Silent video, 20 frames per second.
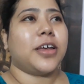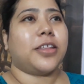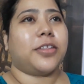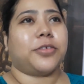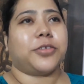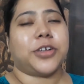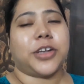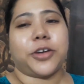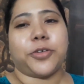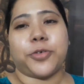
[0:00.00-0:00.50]

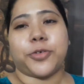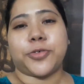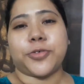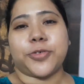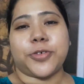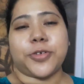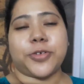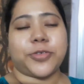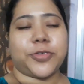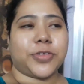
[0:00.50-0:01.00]
তো সেই
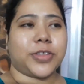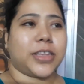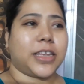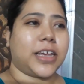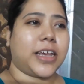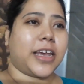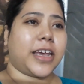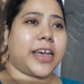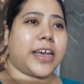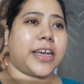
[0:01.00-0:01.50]
ওষুধ টষুধ
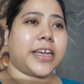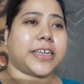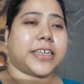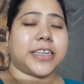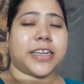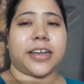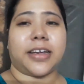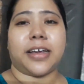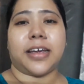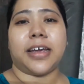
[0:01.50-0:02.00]
নিয়ে
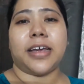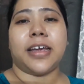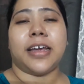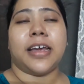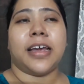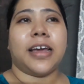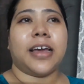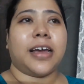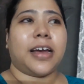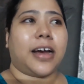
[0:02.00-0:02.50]
এসে
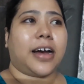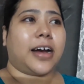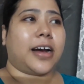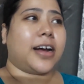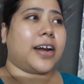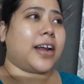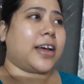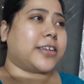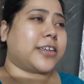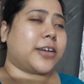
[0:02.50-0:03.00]

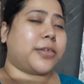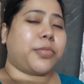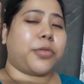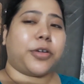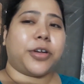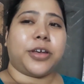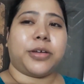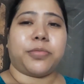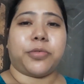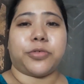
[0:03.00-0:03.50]
আর আসার
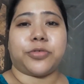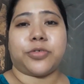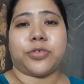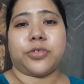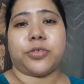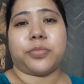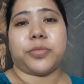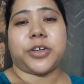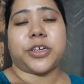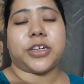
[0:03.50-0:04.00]
পরেই
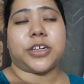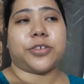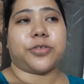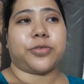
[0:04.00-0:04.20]
প্রচণ্ড বৃষ্টি